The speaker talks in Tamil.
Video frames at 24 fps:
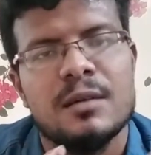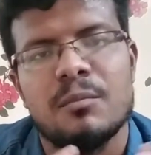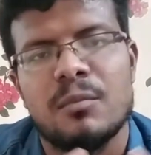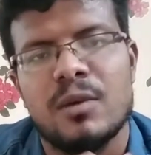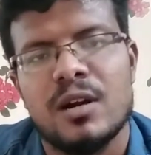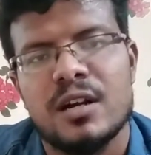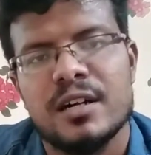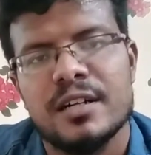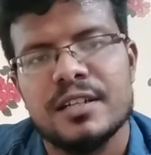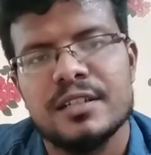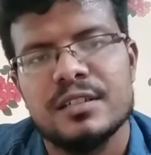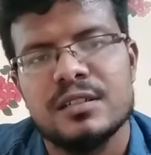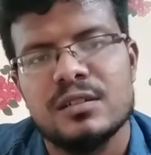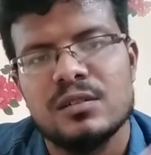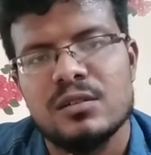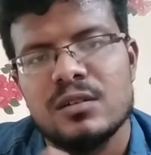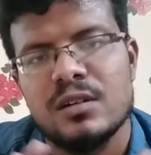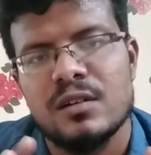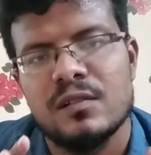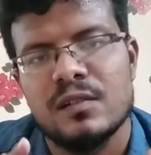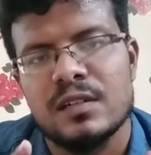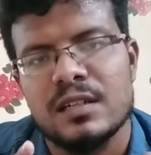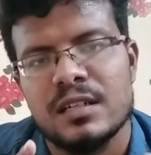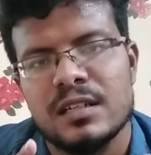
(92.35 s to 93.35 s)
மாடையோ
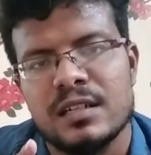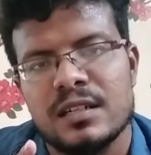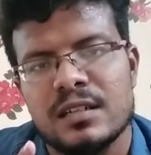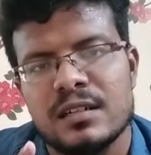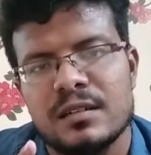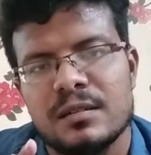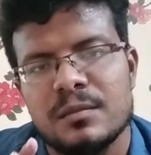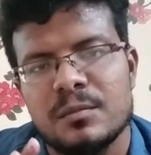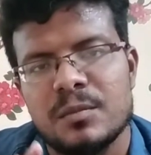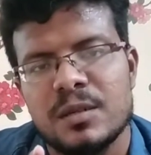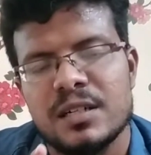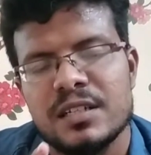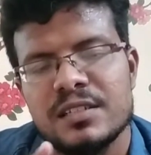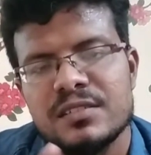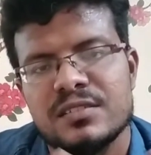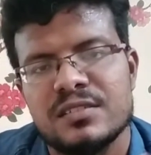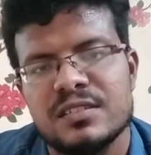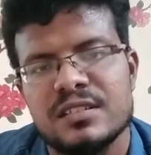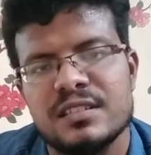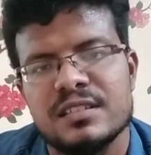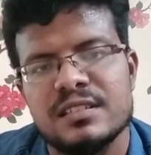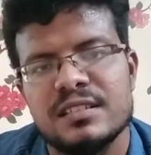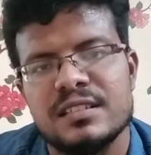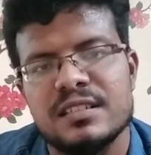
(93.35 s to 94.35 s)
அவர்கள் பலி
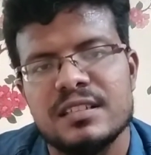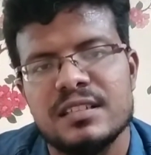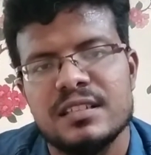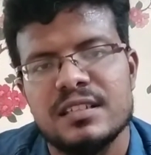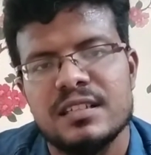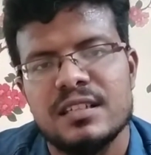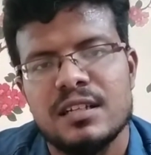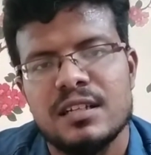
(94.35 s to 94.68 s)
செலுத்தி